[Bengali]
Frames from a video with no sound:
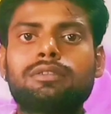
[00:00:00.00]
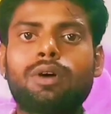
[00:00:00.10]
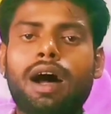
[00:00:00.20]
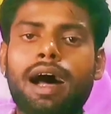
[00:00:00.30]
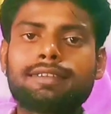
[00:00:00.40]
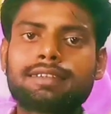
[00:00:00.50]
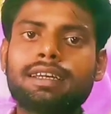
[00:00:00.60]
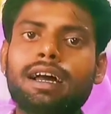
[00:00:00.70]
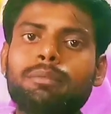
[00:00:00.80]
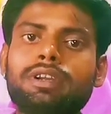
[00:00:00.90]
তো
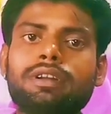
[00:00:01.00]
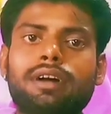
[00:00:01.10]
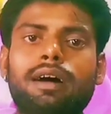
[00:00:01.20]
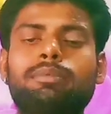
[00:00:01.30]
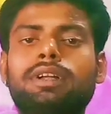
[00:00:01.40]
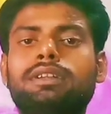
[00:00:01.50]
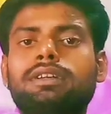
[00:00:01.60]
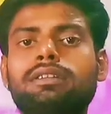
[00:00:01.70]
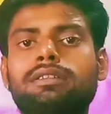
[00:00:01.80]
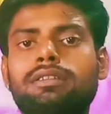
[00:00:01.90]
আজকে আমি
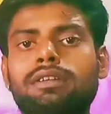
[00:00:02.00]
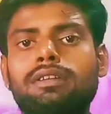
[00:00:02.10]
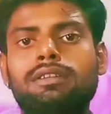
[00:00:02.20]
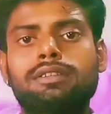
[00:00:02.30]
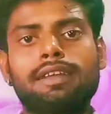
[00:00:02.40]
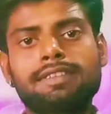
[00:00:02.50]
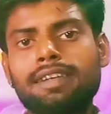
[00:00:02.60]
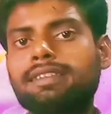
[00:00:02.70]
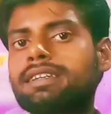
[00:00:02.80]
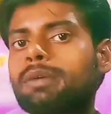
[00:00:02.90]
আপনাদের
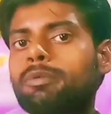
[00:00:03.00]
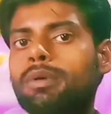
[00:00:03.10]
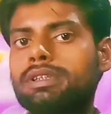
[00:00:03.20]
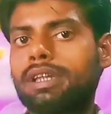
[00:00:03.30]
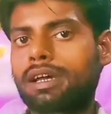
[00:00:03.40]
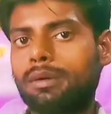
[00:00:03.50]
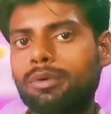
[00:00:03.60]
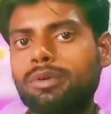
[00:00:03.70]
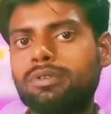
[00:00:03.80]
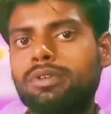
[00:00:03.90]
শাস্ত্রের থেকে প্রমাণ
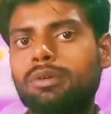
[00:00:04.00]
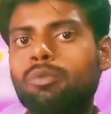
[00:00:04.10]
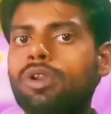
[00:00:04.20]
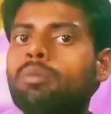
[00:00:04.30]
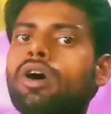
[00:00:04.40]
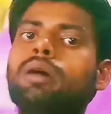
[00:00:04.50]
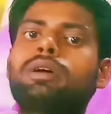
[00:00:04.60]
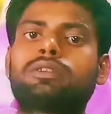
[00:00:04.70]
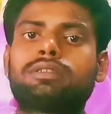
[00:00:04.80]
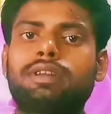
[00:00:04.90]
দেখাবো মূল
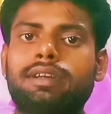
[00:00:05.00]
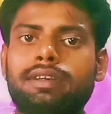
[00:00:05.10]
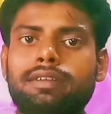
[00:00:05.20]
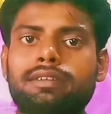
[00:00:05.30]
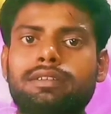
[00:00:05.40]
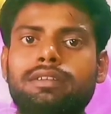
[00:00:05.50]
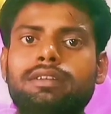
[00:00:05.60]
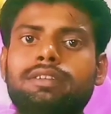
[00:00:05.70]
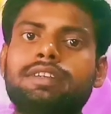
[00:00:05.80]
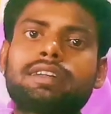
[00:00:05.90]
মহাভারত থেকে
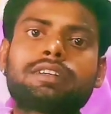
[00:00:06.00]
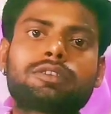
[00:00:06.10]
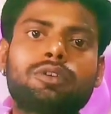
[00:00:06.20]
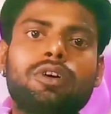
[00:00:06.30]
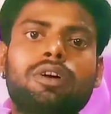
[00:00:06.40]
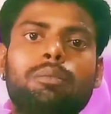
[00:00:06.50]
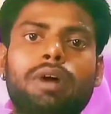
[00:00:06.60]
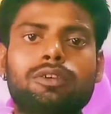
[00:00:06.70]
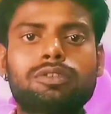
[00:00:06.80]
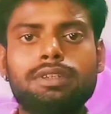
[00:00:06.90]
শ্রীকৃষ্ণ
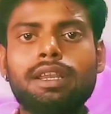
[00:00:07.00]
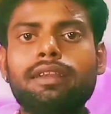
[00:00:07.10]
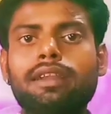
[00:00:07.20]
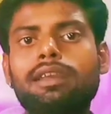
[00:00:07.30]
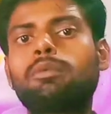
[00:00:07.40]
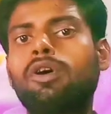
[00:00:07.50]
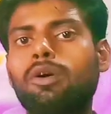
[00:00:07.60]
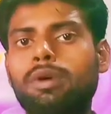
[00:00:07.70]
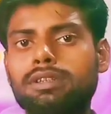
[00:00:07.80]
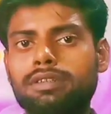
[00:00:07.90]
মানুষ ছিলেন নাকি
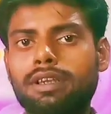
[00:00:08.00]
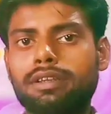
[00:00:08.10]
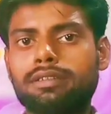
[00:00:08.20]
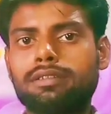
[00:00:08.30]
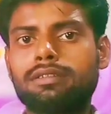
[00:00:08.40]
ভগবান ছিলেন